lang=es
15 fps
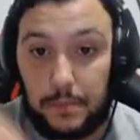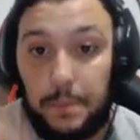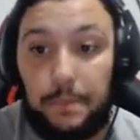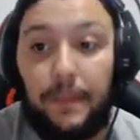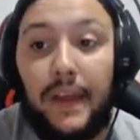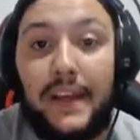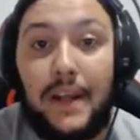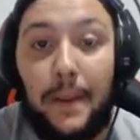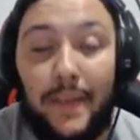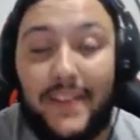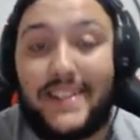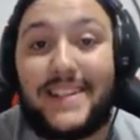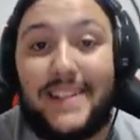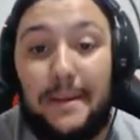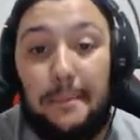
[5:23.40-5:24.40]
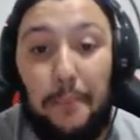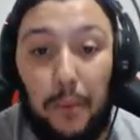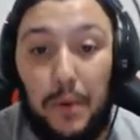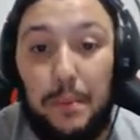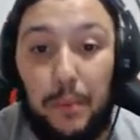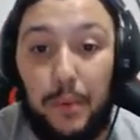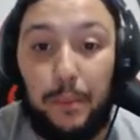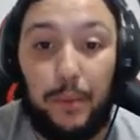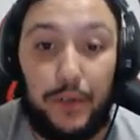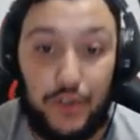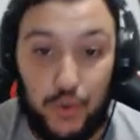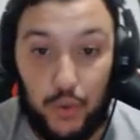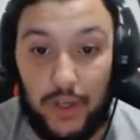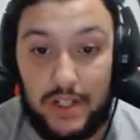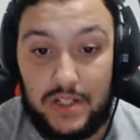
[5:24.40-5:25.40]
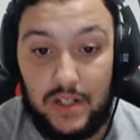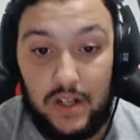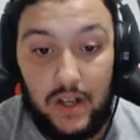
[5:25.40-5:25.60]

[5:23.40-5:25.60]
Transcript: Y la verdad es que están muy, muy, muy chulas.